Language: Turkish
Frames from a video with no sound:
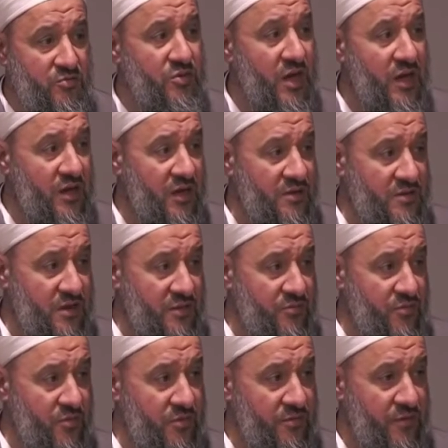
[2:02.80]
Dünyayı
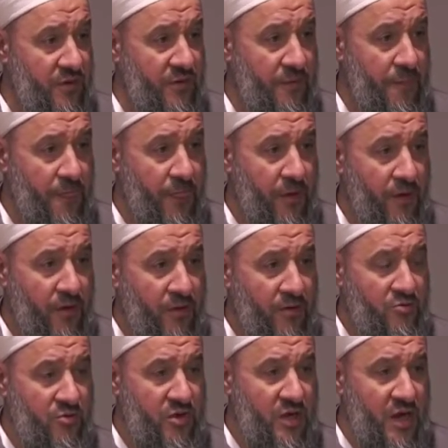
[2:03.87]
kastetmiyorum.
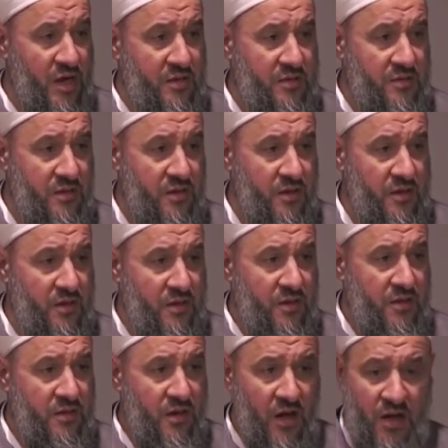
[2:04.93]
Dün yarattı.
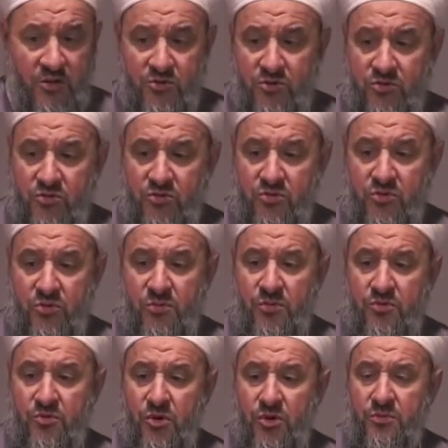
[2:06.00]
Ha şu suyun
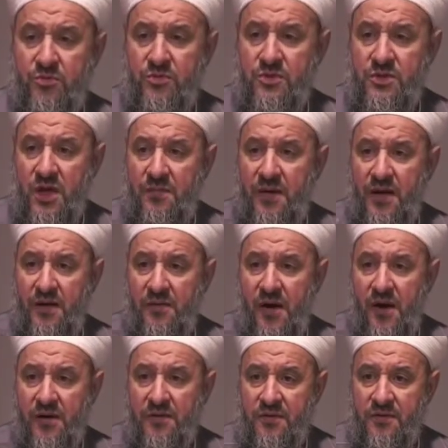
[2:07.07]
bir dolum zamanı
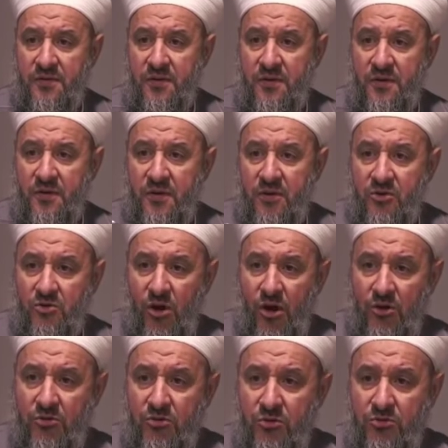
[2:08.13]
vardır.
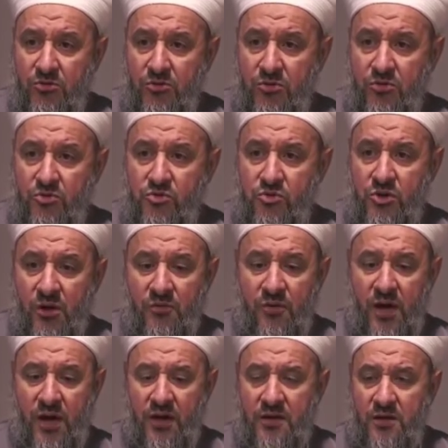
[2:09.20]
Dolduruldu. Üç gün
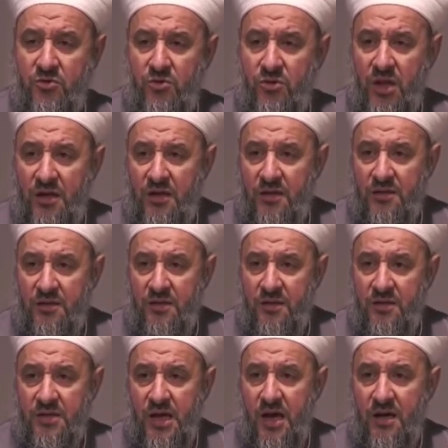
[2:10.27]
evvel kullanıldı.
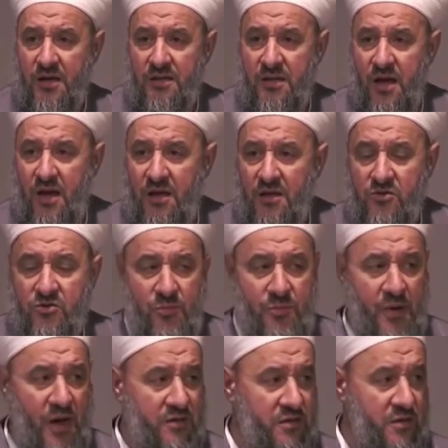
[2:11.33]
Yarın da
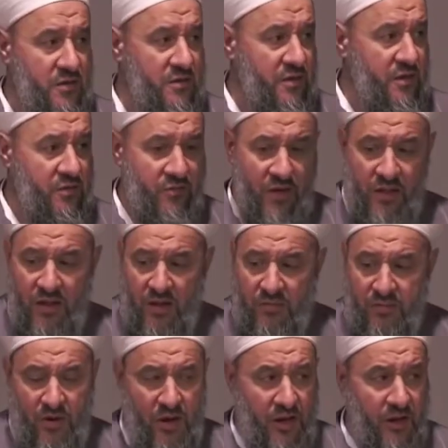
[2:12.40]
çöpe atıldı. Vallahi
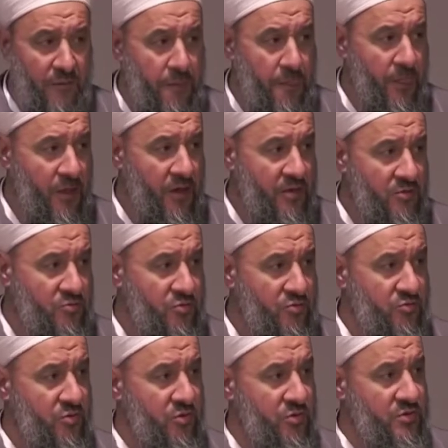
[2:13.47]
böyle.
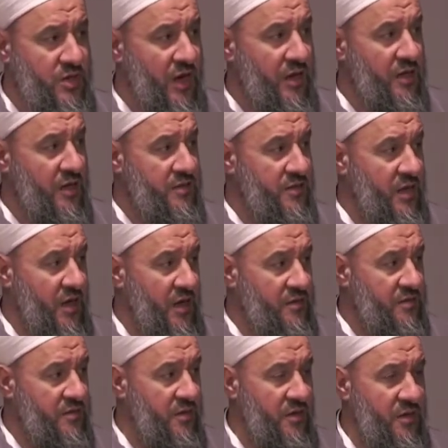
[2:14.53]
Dün e, kainatı
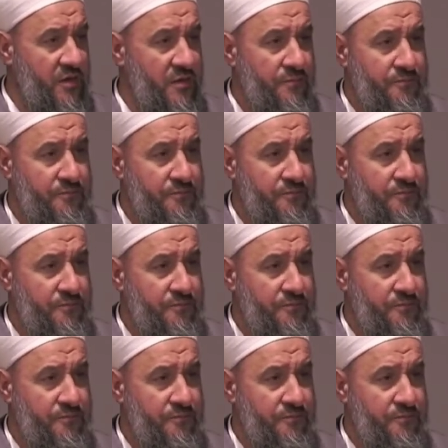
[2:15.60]
yarattı.